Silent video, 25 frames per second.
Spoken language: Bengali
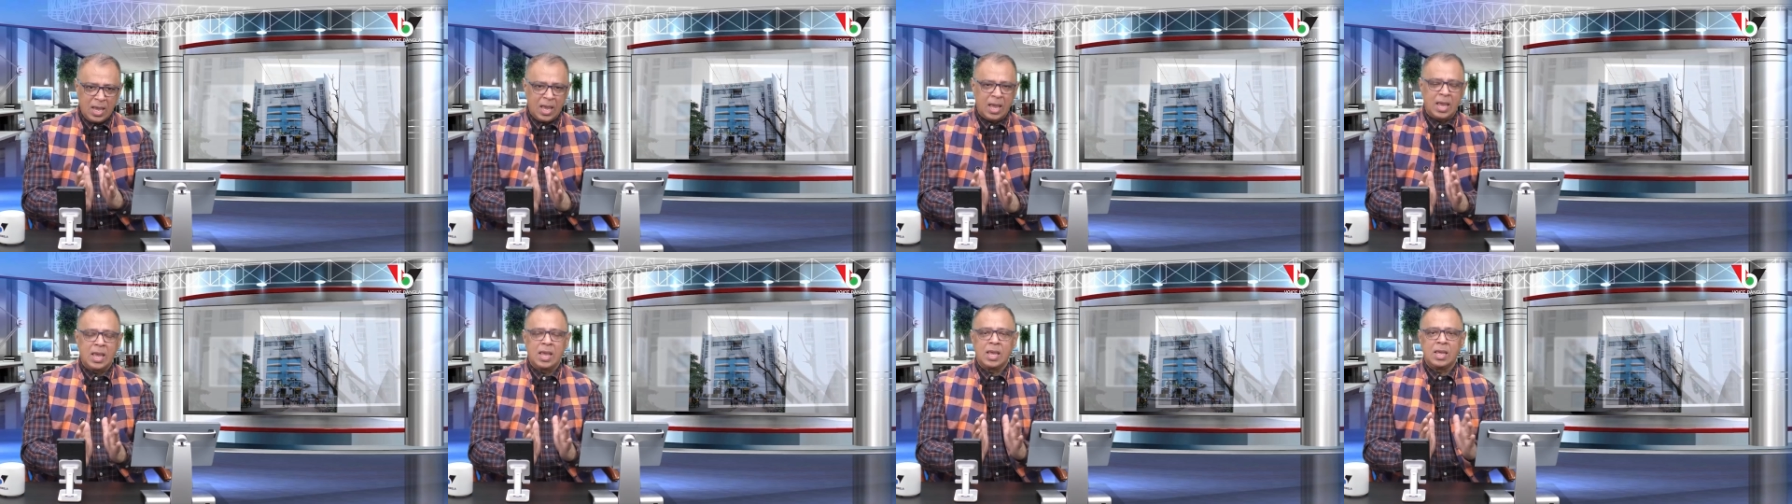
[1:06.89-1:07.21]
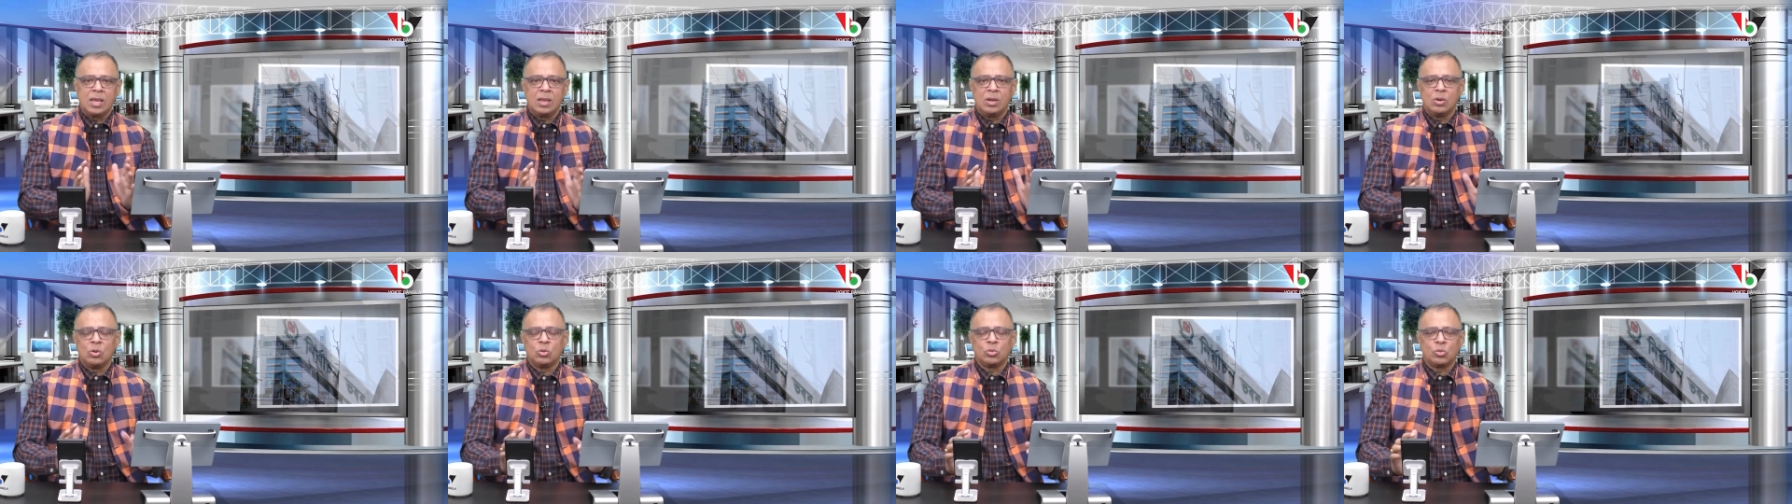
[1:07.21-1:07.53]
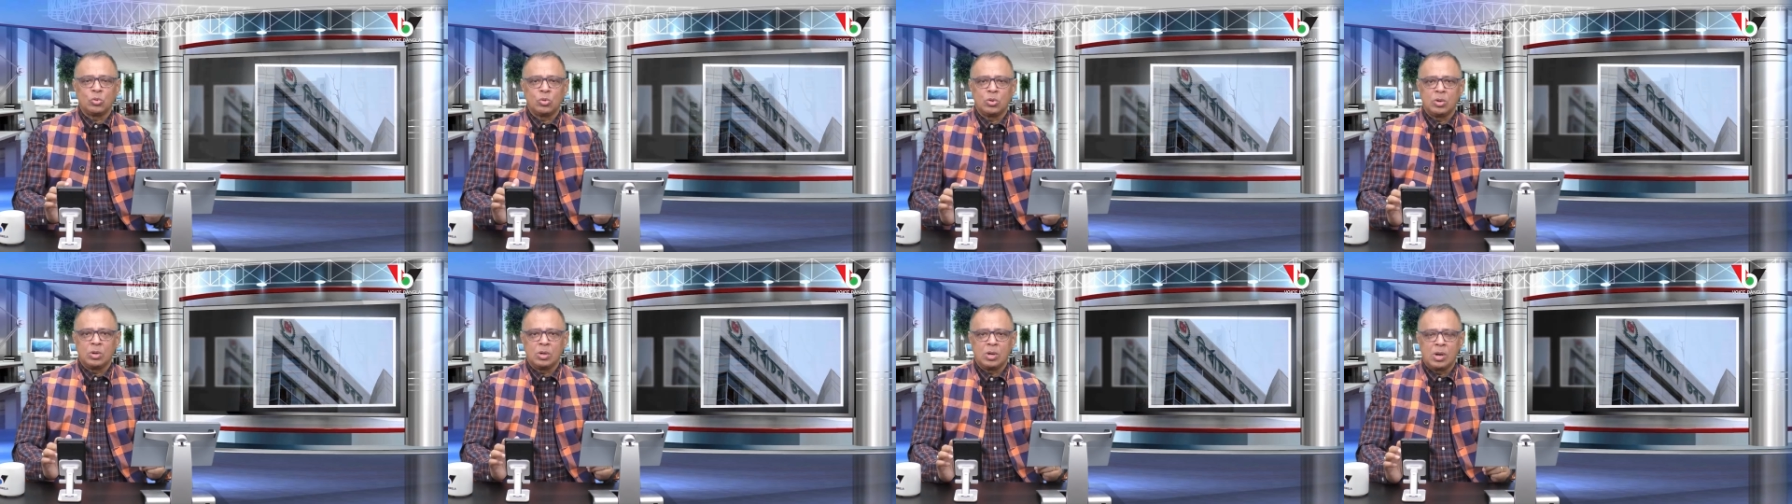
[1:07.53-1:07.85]
এই
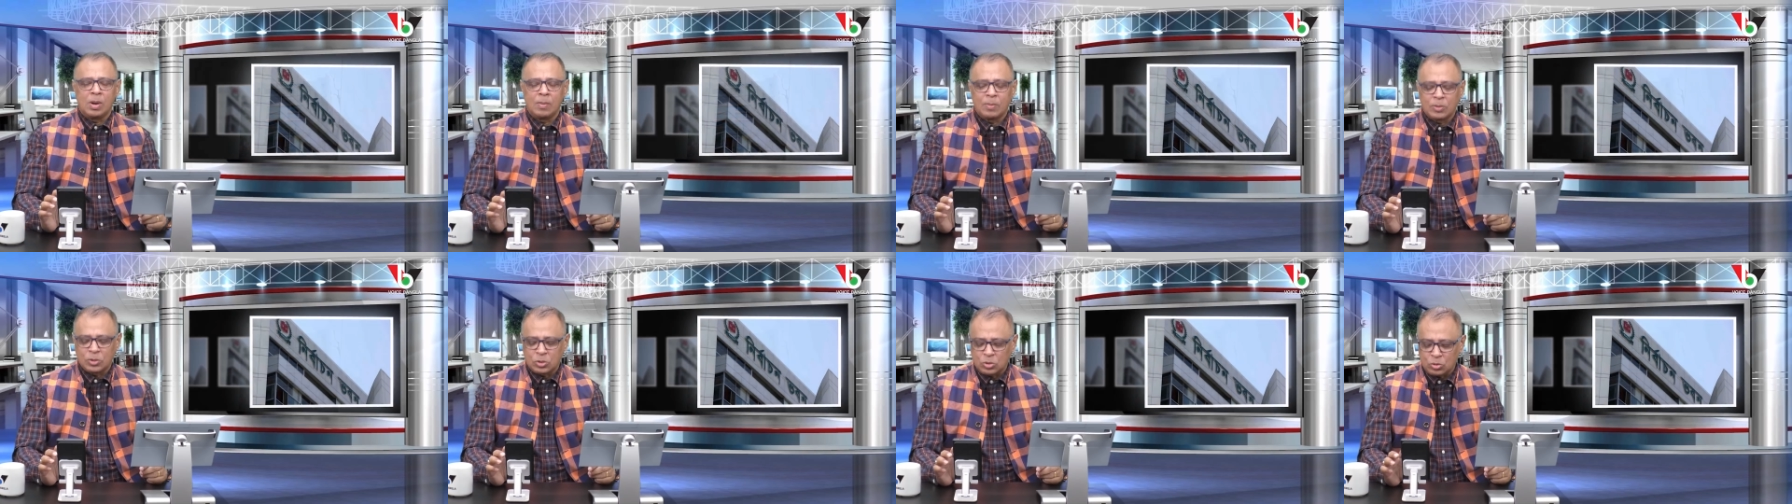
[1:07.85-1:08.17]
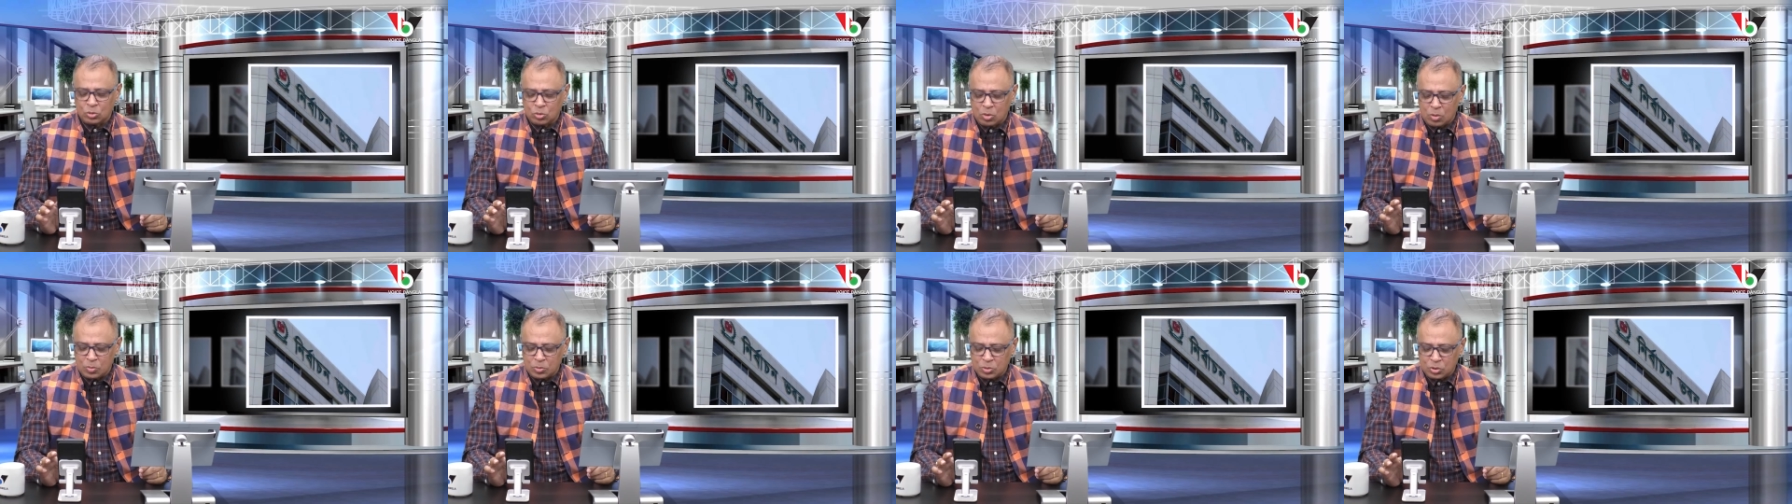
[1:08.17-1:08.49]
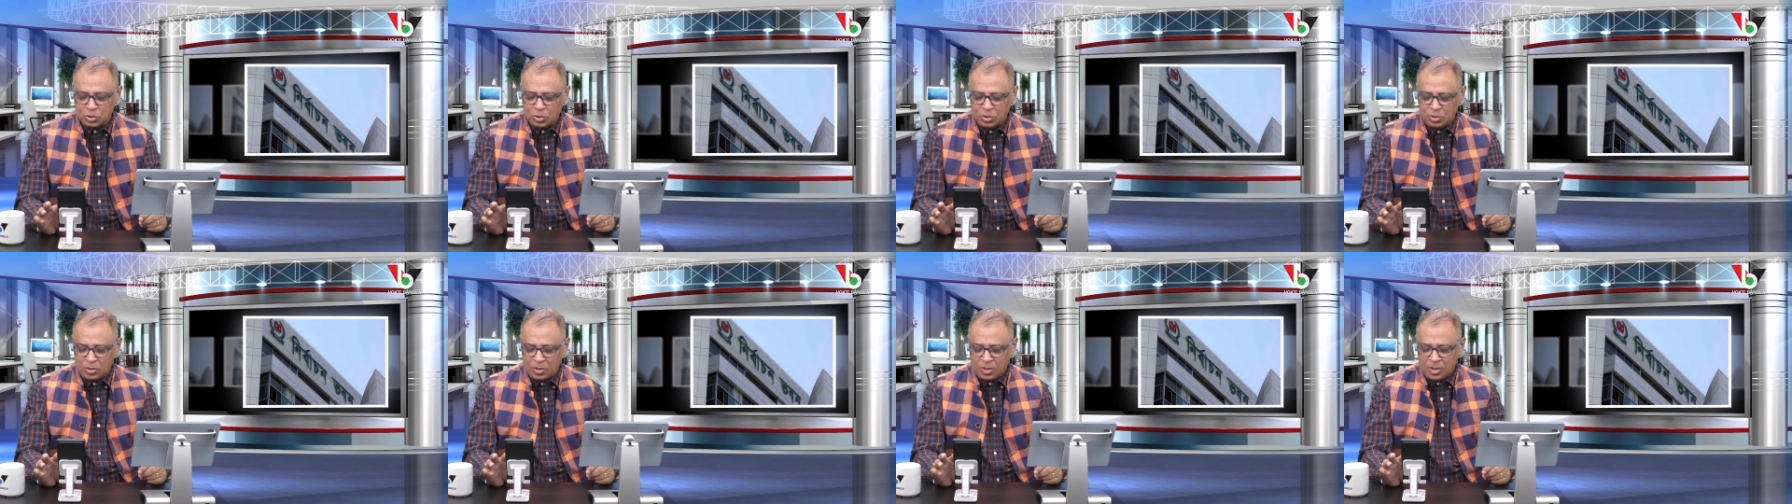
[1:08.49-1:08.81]
নতুন নির্বাচন
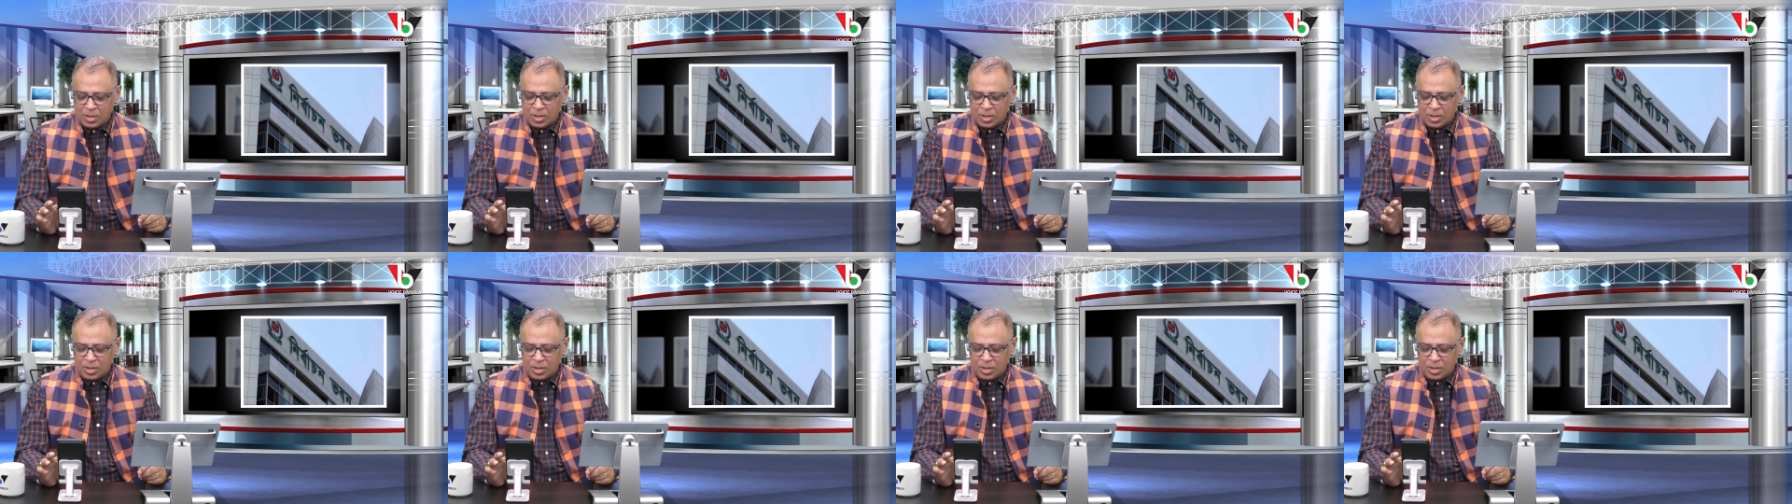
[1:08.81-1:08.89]
কমিশন